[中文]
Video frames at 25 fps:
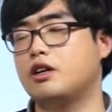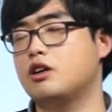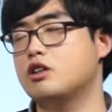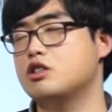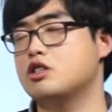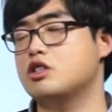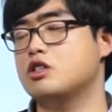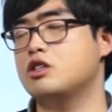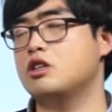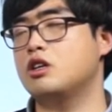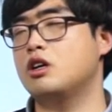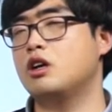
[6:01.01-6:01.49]
可
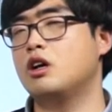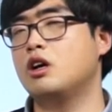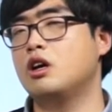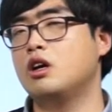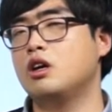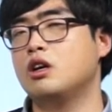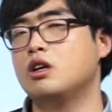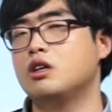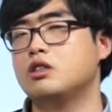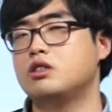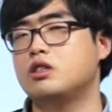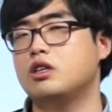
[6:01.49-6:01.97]
是。
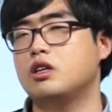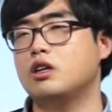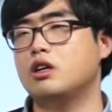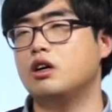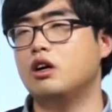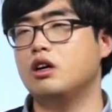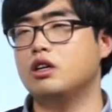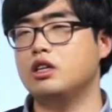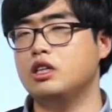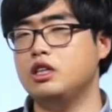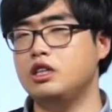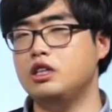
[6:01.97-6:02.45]
这
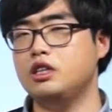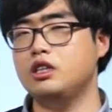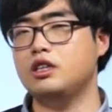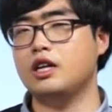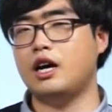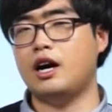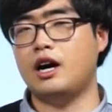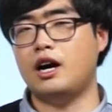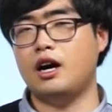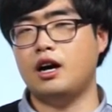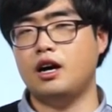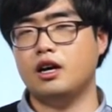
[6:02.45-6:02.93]
个伊
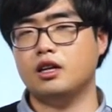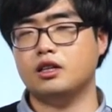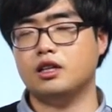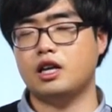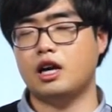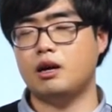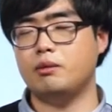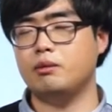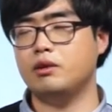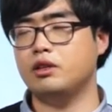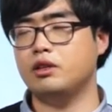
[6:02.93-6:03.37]
达，他